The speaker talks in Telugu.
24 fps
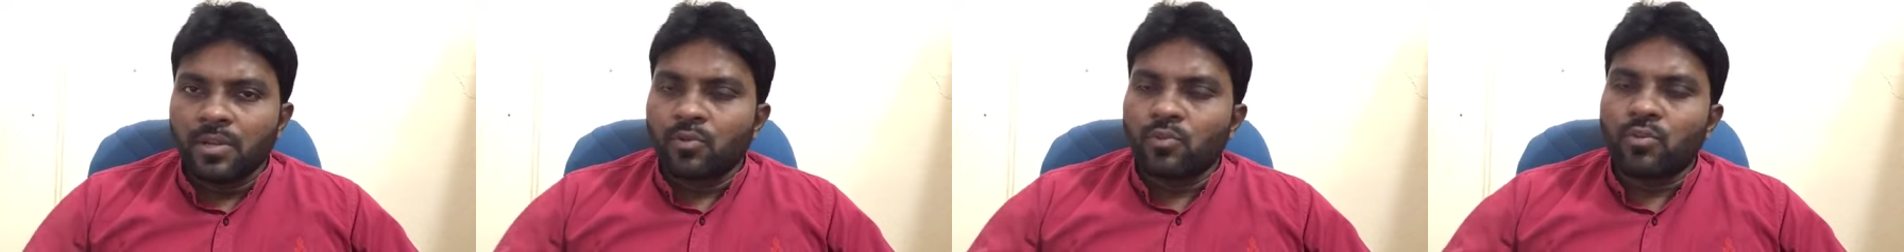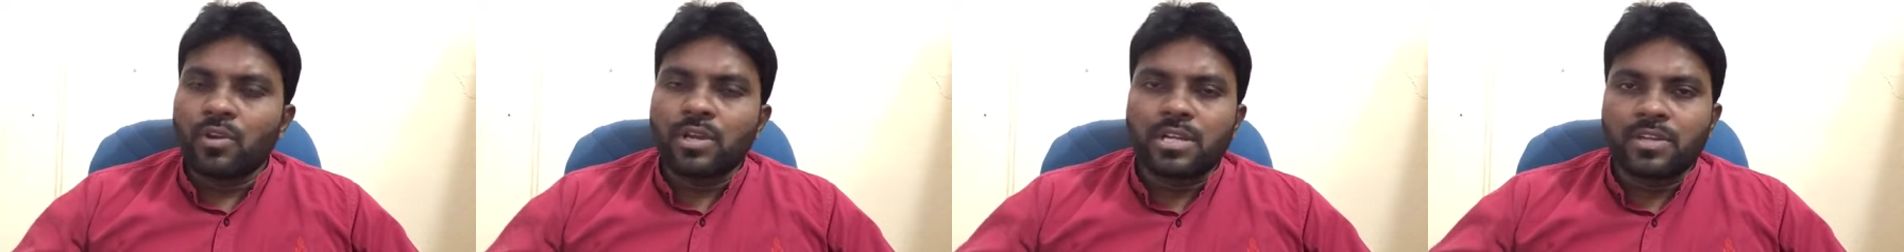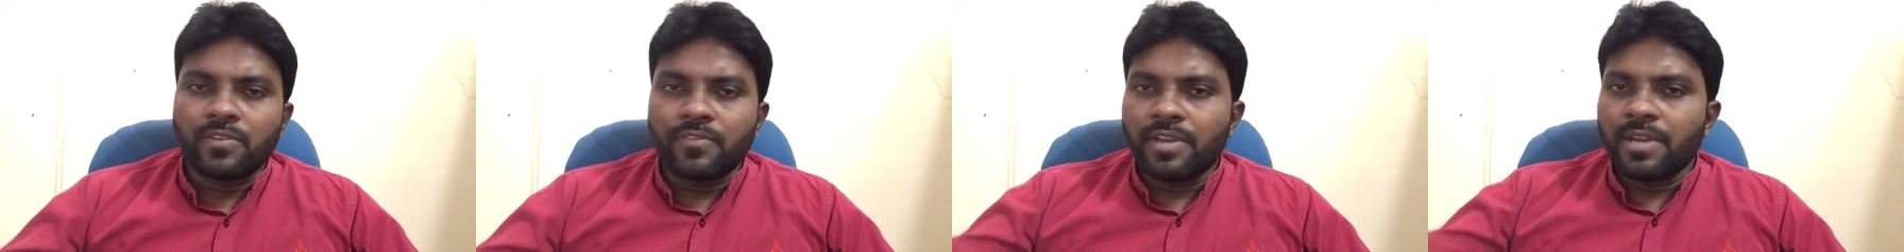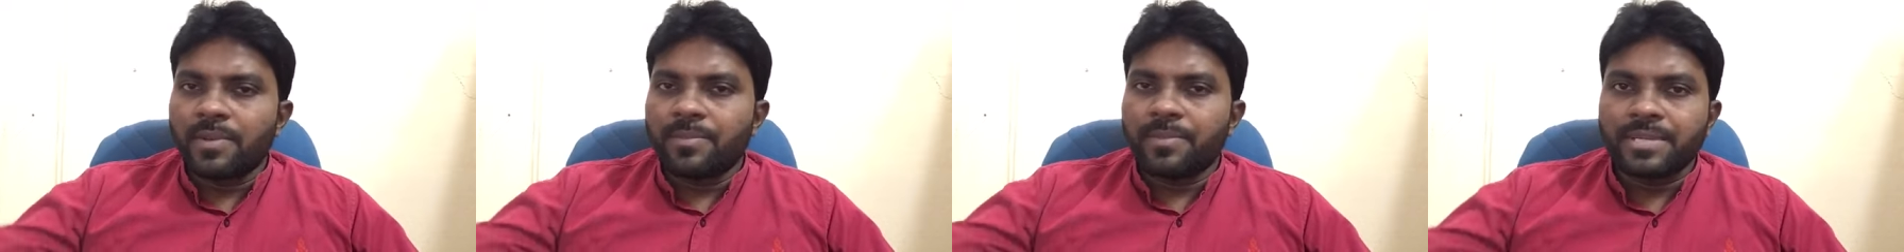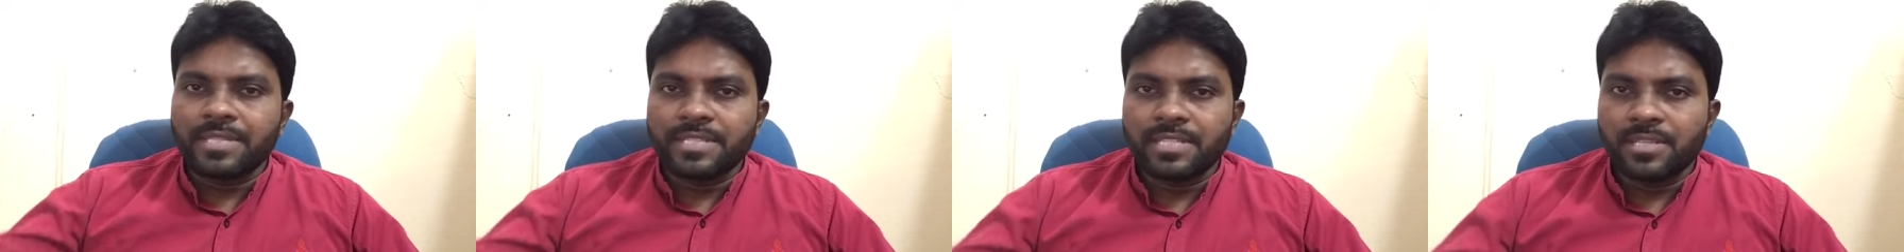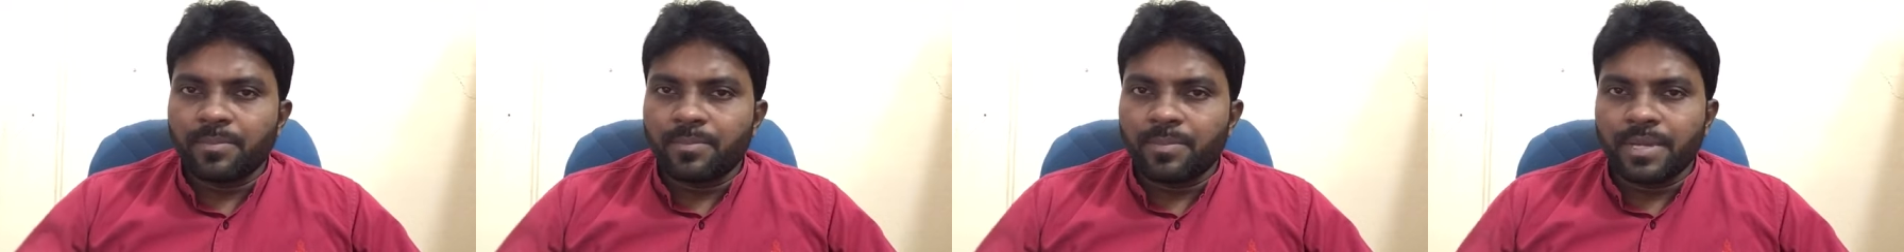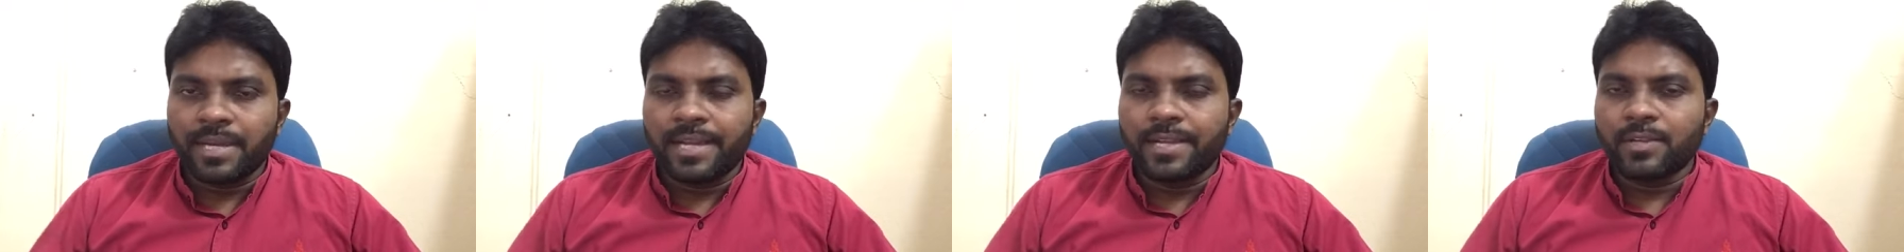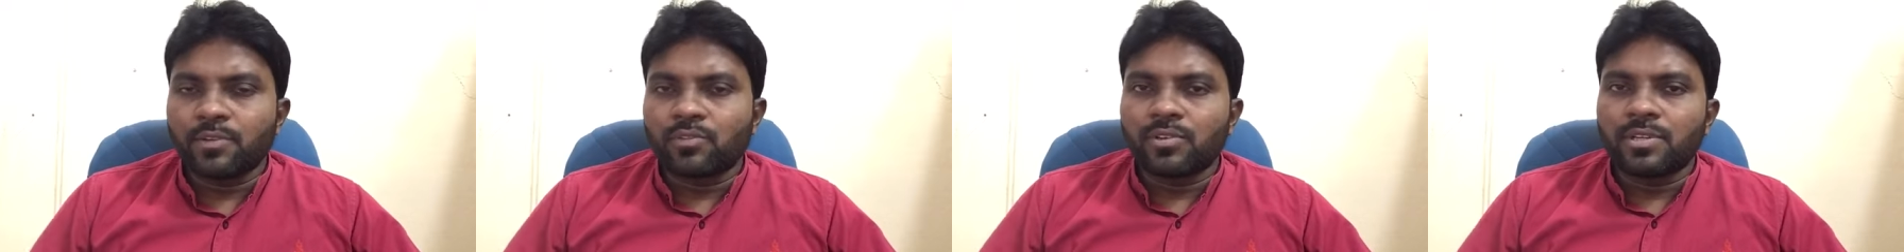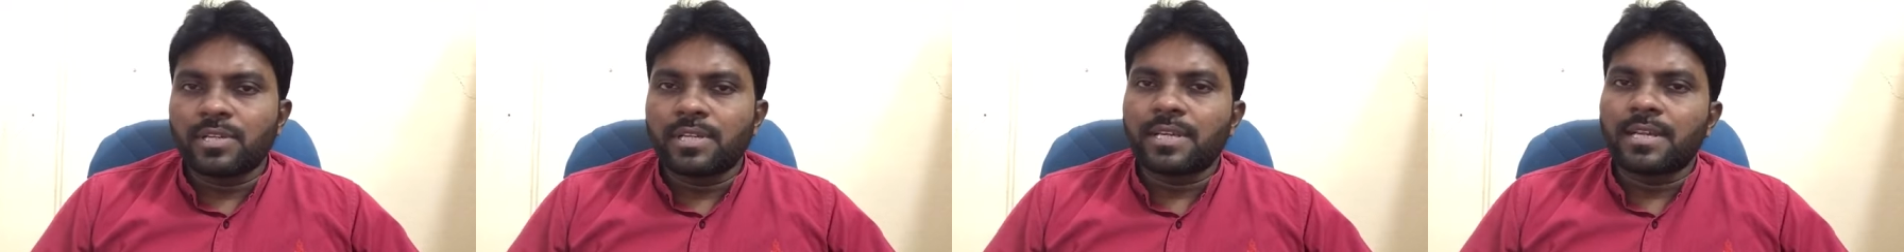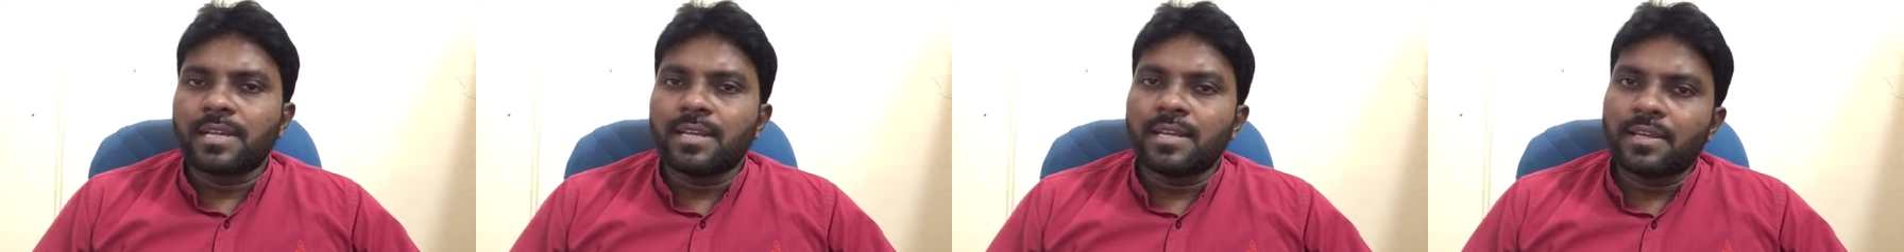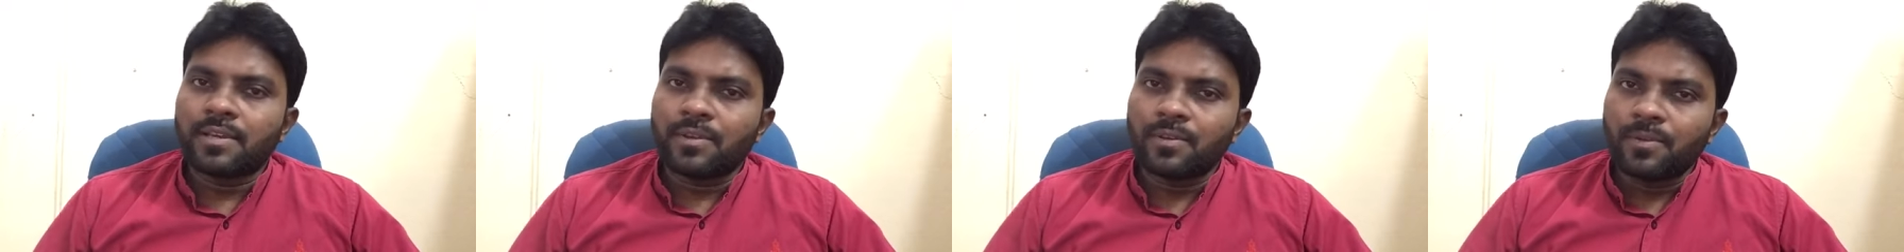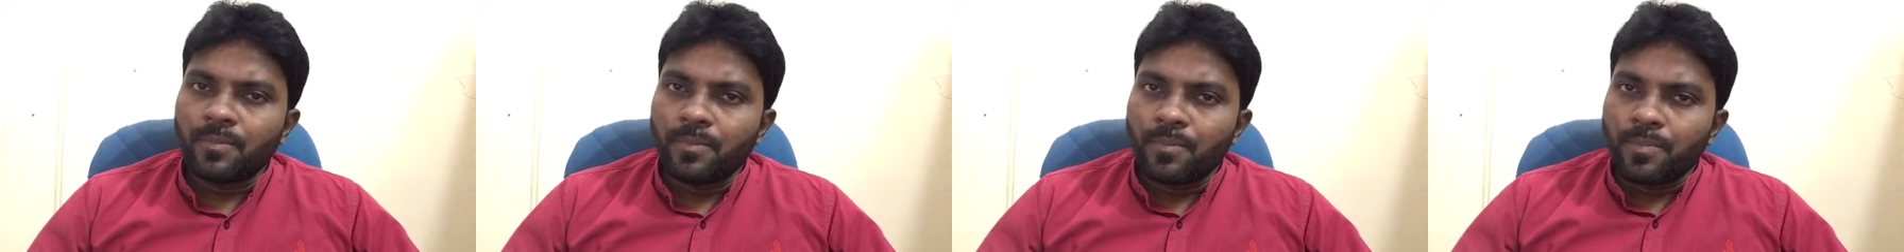కొట్టివేయమని చెప్పి హైకోర్టుకి
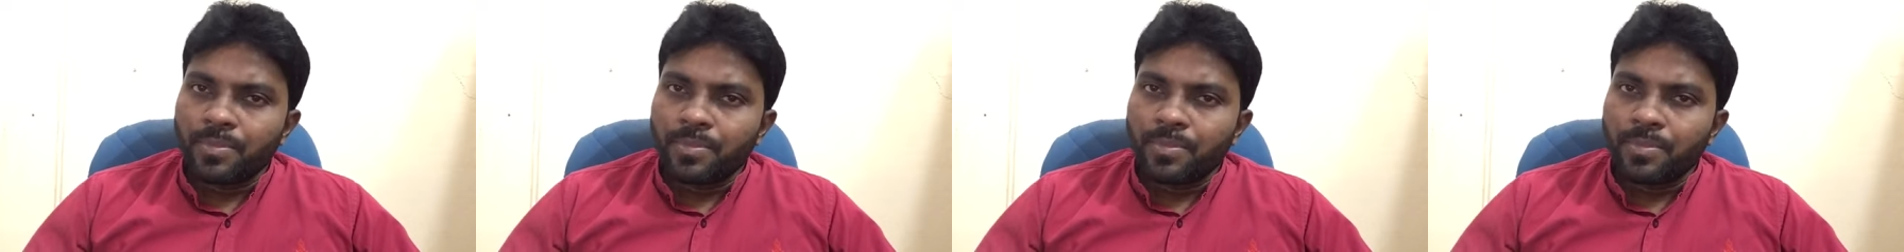వెళ్ళారు